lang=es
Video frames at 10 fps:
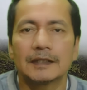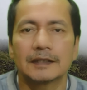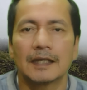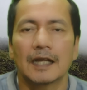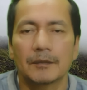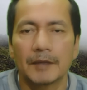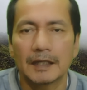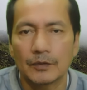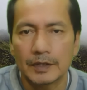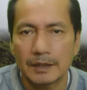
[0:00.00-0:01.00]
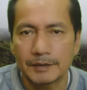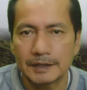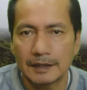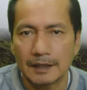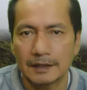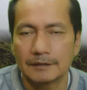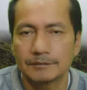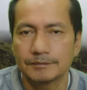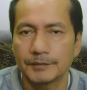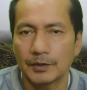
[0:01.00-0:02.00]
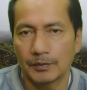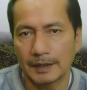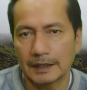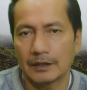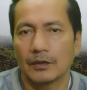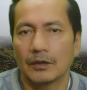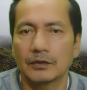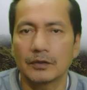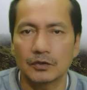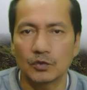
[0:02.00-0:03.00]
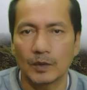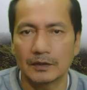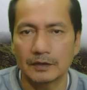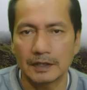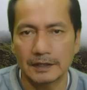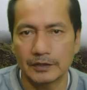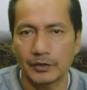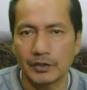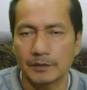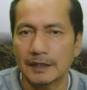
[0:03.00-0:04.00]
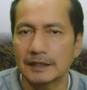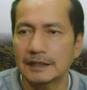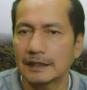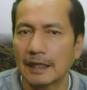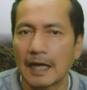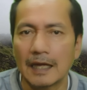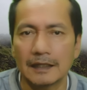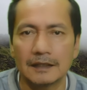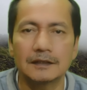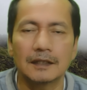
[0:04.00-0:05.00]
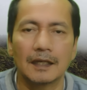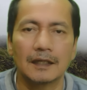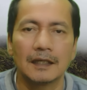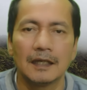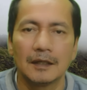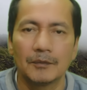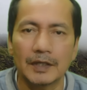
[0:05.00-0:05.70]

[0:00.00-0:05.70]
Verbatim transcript: está armada nuestra bicicleta, pero faltan otros cuantos accesorios más a instalar. Por